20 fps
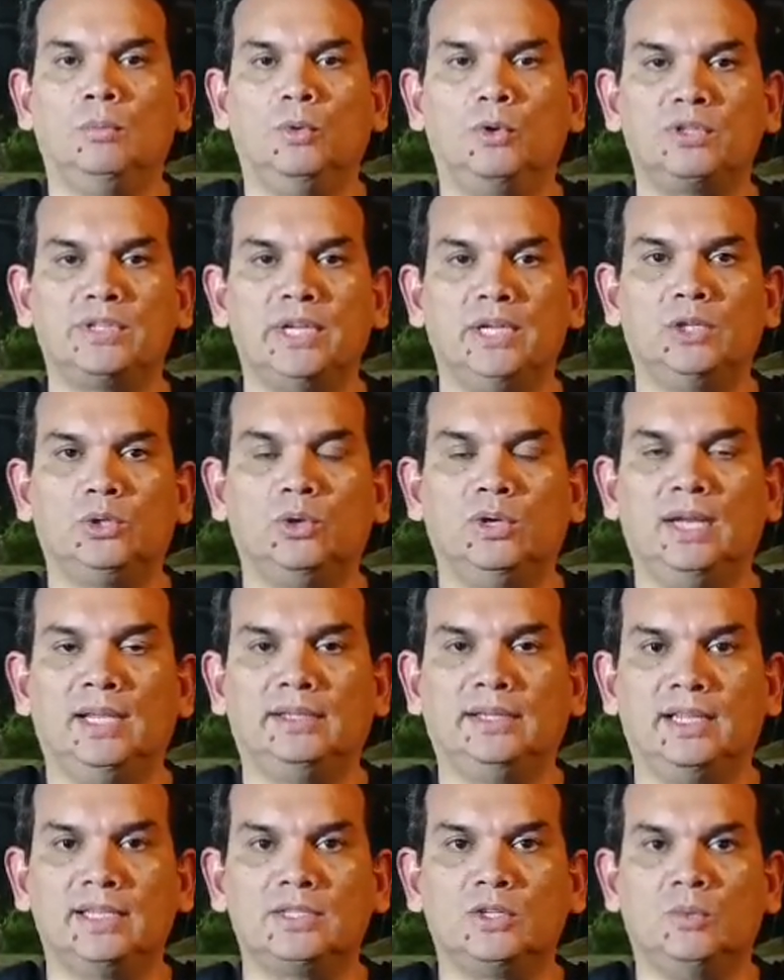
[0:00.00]
de
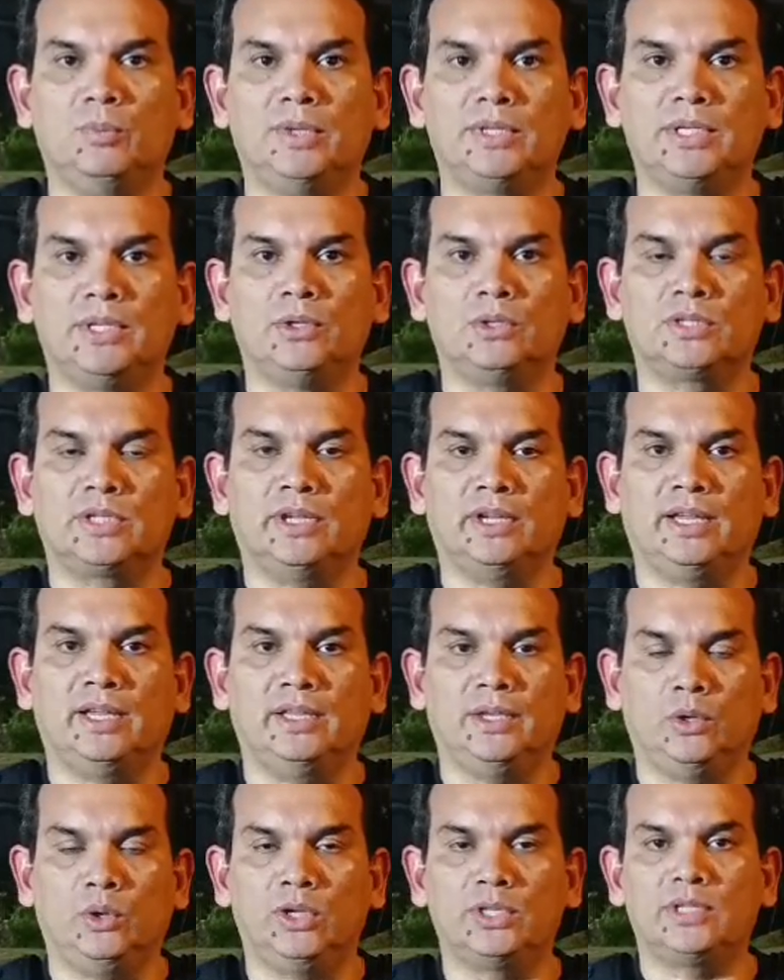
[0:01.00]
la tasa de homicidios que
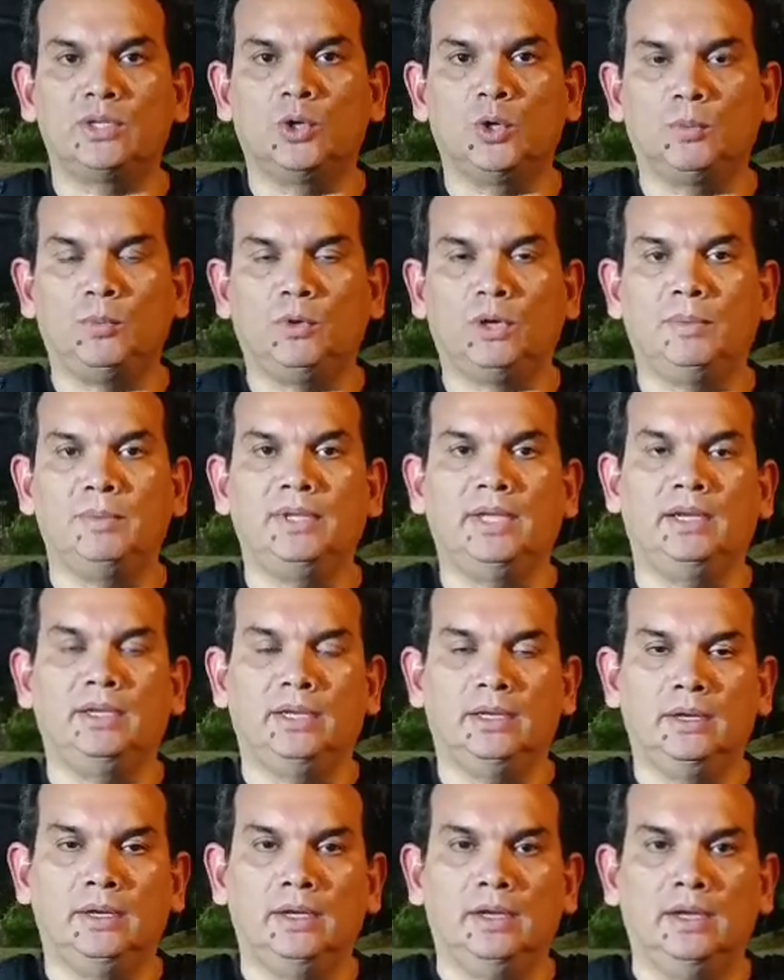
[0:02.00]
generó este grupo criminal